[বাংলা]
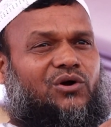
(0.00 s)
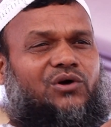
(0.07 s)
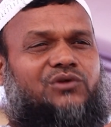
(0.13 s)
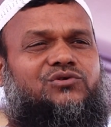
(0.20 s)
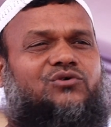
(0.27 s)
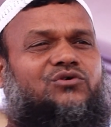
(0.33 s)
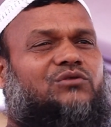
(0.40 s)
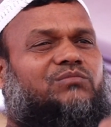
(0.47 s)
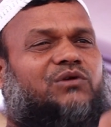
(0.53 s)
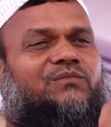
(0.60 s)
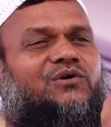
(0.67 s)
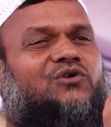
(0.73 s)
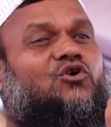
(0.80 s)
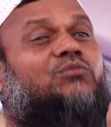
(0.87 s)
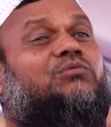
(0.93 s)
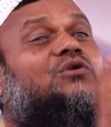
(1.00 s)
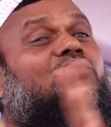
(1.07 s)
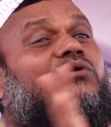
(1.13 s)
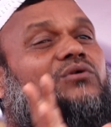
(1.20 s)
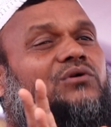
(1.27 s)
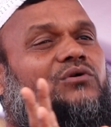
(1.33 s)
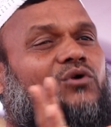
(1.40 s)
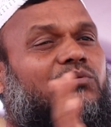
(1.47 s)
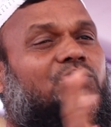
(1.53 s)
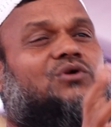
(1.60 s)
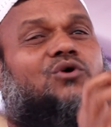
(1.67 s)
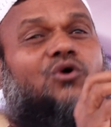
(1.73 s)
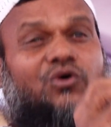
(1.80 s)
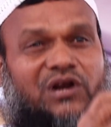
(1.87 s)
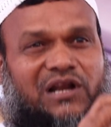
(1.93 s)
করো অতক্ষণ বলবে কবুল কবুল
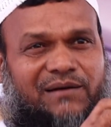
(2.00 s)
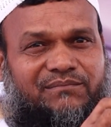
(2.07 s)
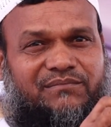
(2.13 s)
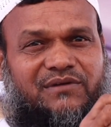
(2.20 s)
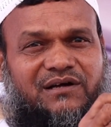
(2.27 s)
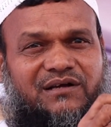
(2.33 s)
করলাম